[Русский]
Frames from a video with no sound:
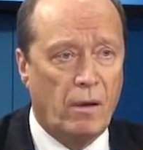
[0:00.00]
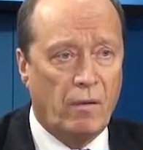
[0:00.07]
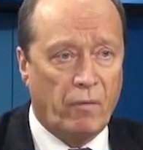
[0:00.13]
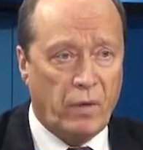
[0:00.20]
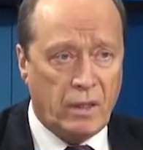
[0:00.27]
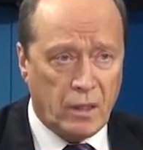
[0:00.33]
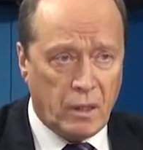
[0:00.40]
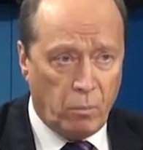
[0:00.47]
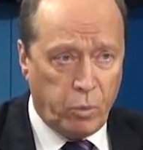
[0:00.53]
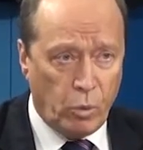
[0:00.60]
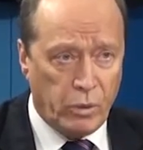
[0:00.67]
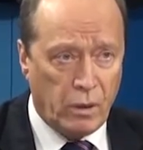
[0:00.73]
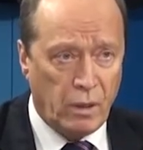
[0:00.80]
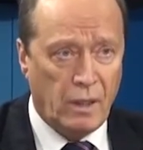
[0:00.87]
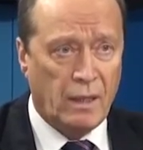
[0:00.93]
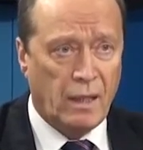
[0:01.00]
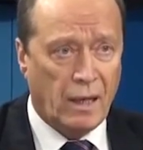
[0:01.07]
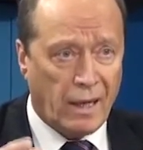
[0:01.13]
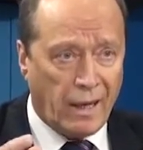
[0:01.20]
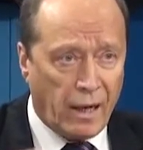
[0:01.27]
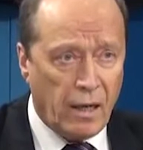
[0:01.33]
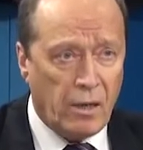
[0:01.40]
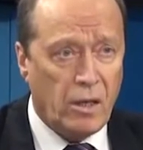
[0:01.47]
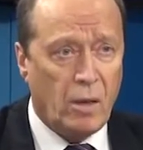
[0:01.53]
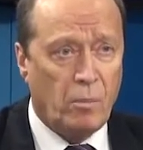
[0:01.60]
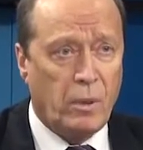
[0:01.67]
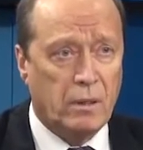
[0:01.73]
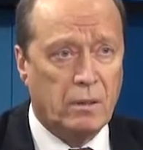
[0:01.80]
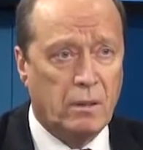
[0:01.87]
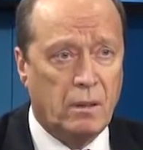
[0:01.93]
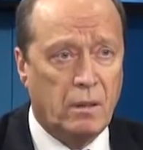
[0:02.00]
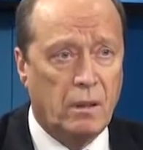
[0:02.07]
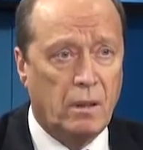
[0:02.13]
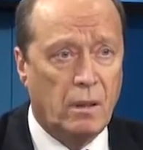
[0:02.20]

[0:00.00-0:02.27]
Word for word: Вот это путь крайне опасный.